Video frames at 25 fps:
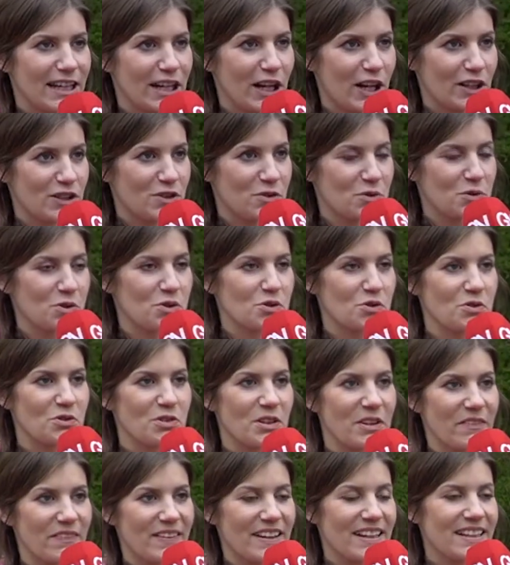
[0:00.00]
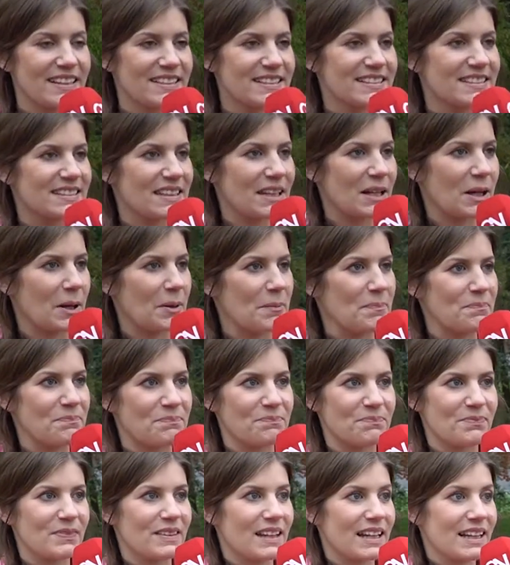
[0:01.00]
Generation ist schon unterwegs,
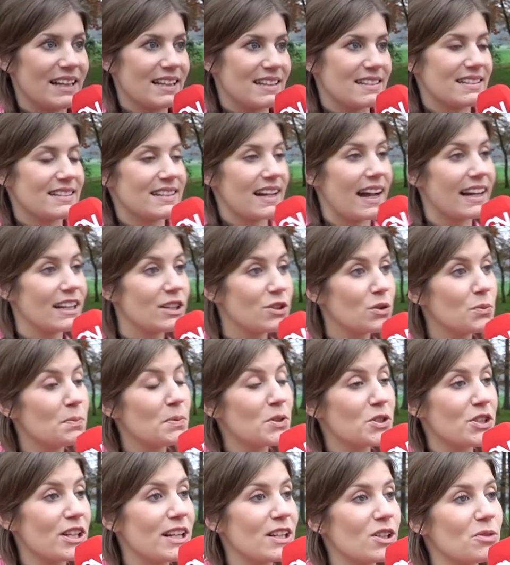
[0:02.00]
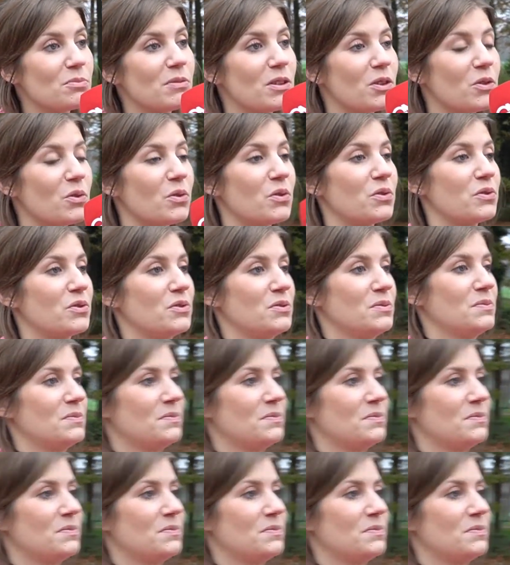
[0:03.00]
ähm, dann ist es ja eigentlich gut bestellt um den Hof.